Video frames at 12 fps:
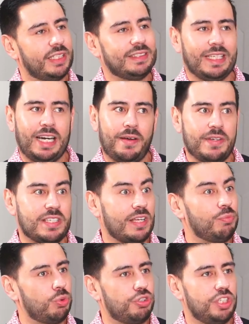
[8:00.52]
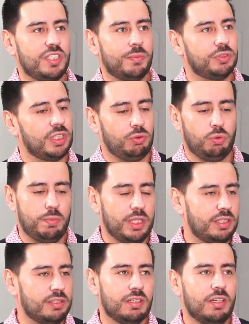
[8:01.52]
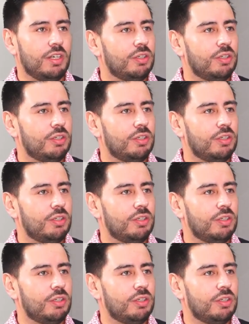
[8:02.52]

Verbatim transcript: sí revisan muchísimo, o sea, tú metes